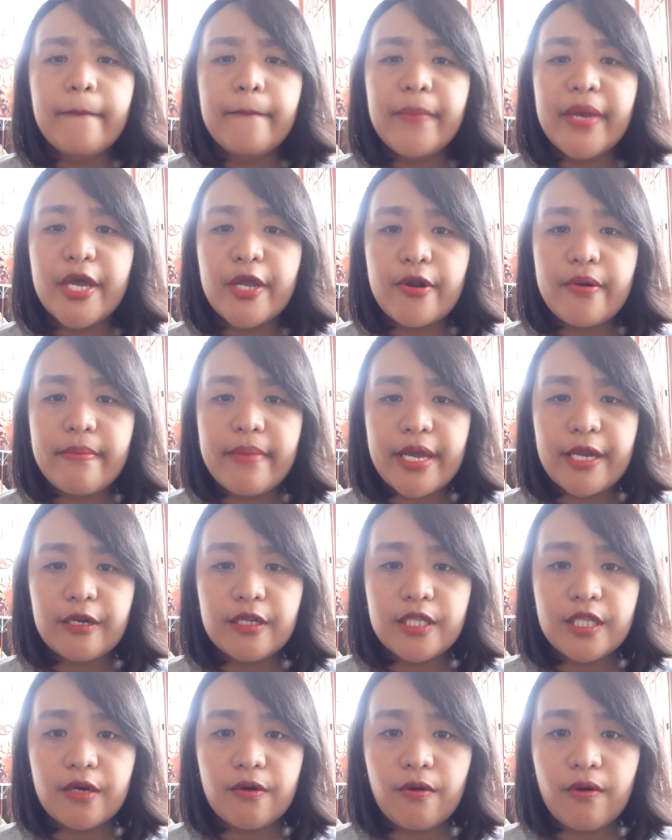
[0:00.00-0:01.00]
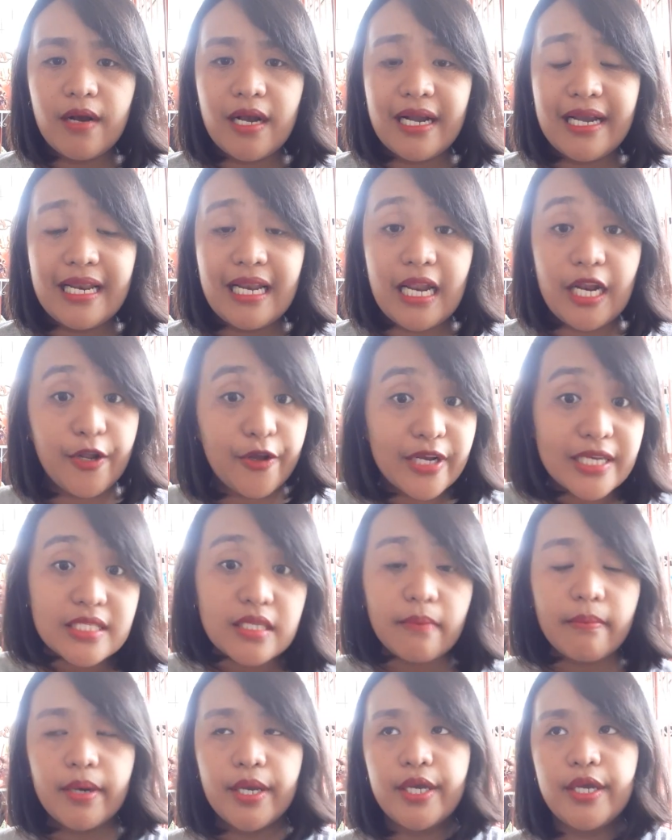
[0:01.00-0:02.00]
Pero meron akong kakilala yung
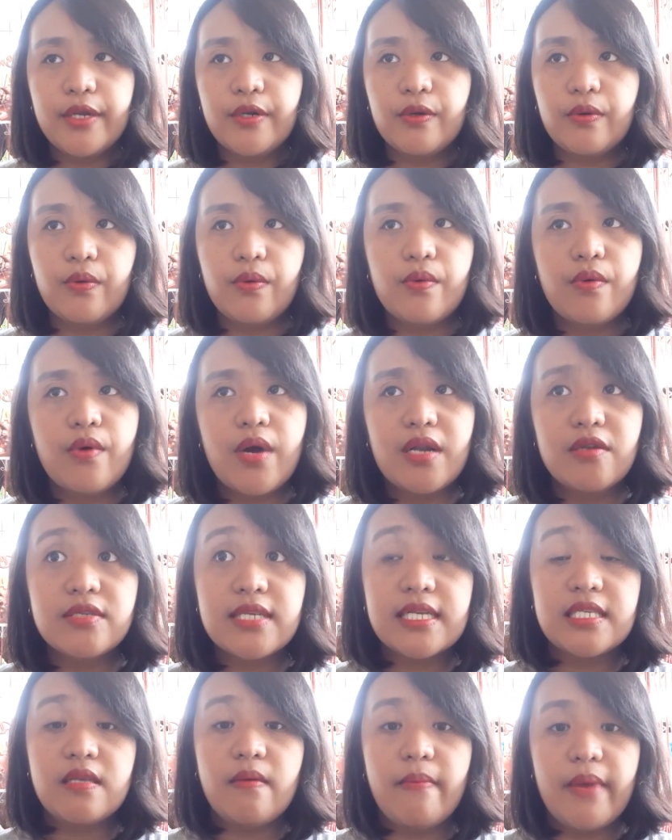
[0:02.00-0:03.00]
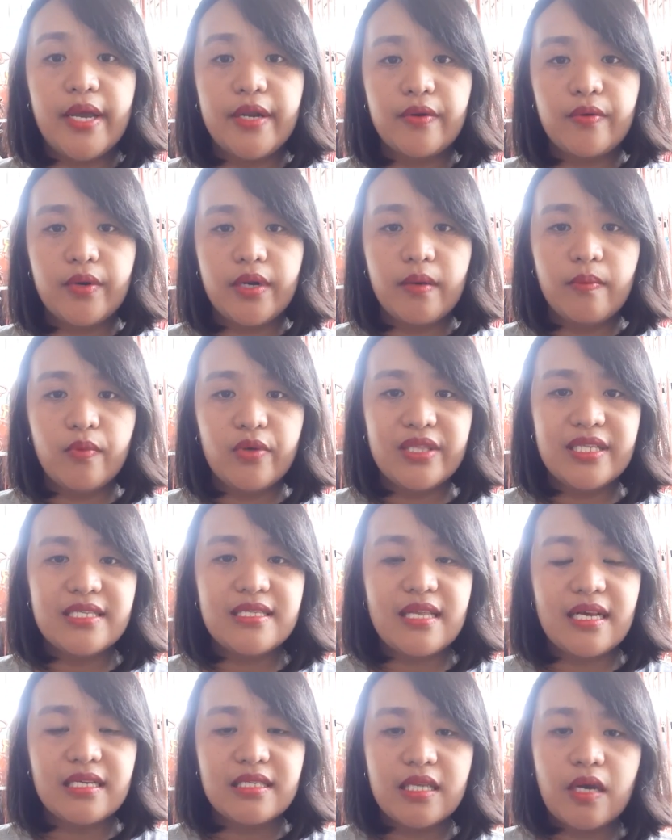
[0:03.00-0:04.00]
kasabayan kong, halos kasabayan ko ng buntis
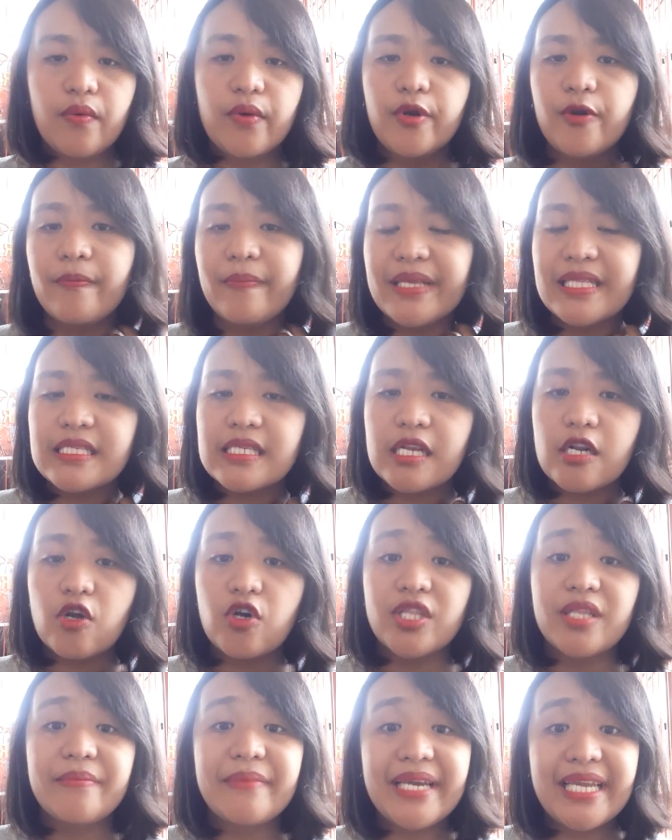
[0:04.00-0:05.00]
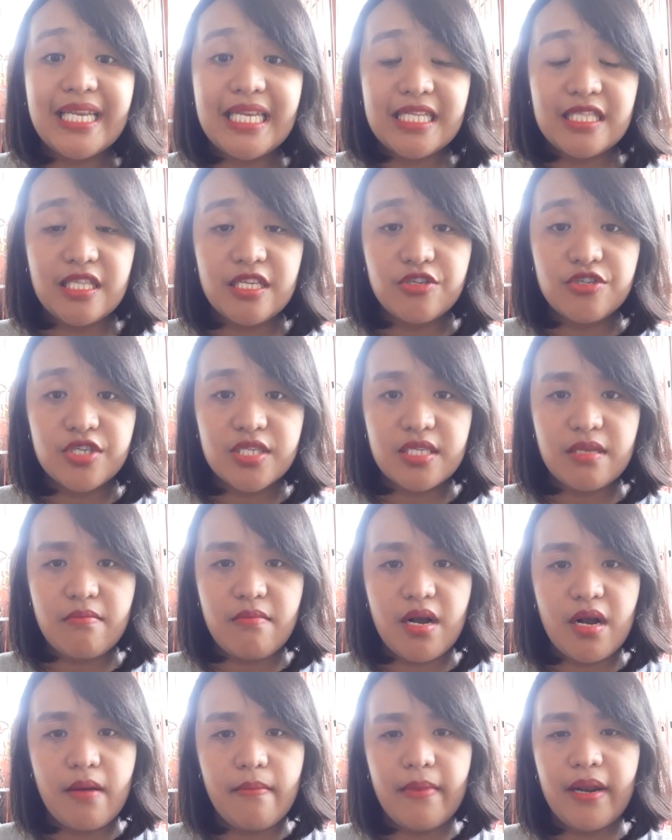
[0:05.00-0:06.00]
na asawa ng pinsan ko na mahilig din siya sa
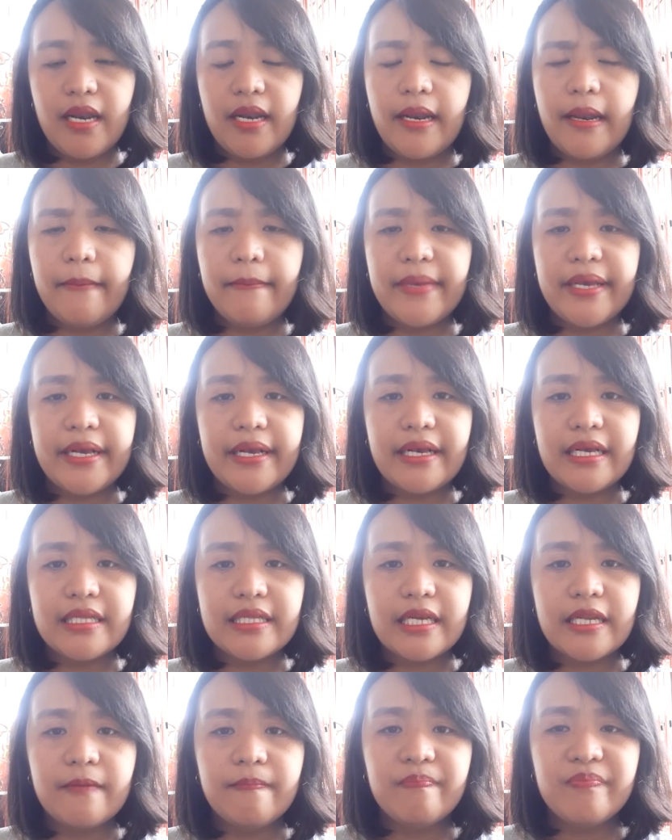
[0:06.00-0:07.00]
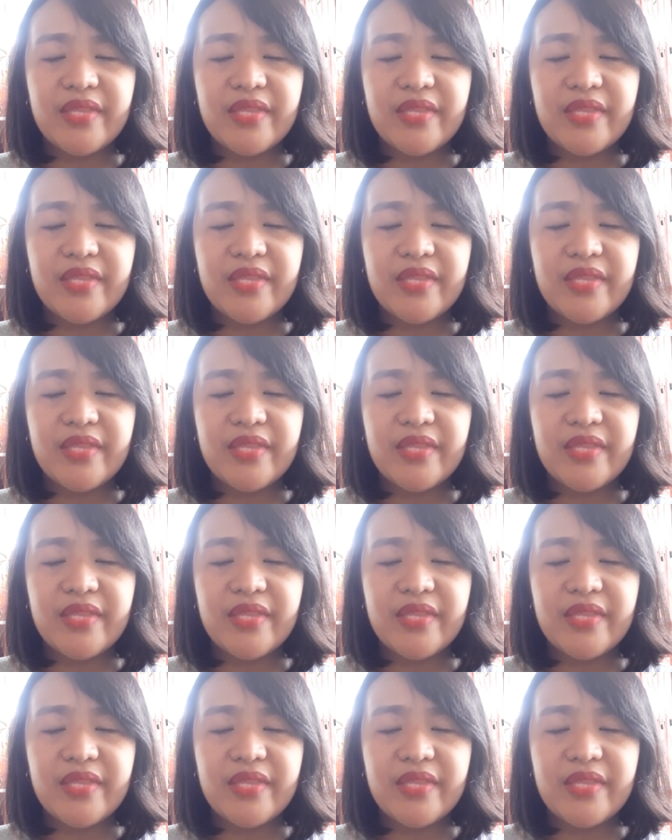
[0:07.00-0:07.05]
mga malalamig, ganyan.